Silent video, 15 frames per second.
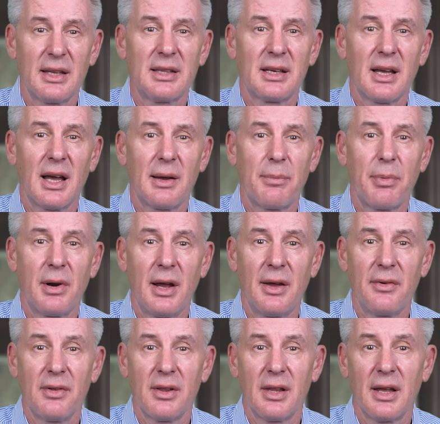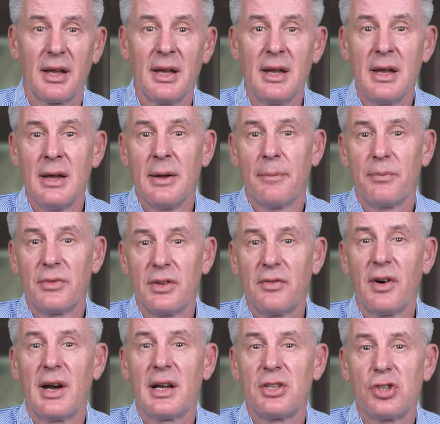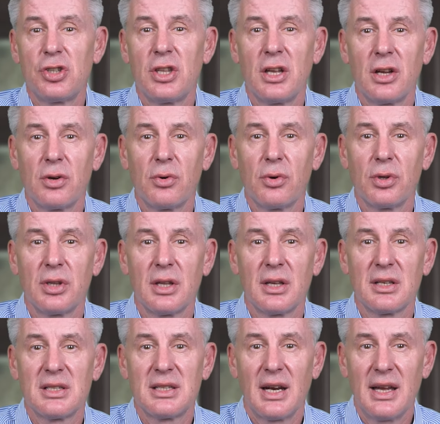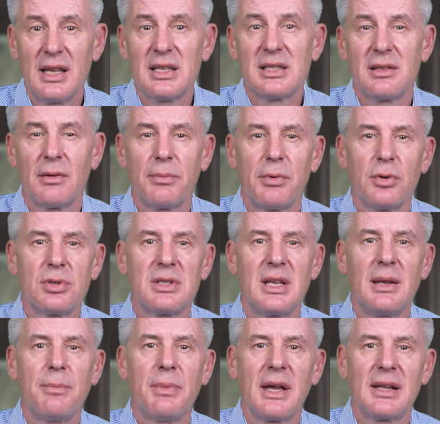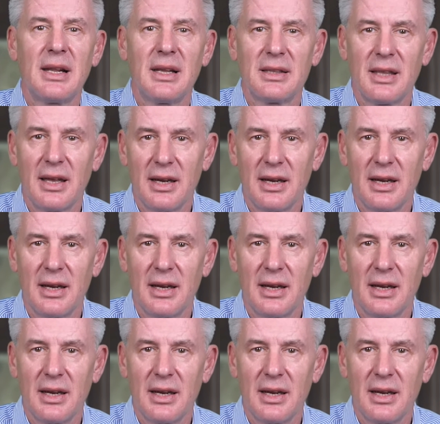это, как правило, 2-4 года строительства плюс 3-5 лет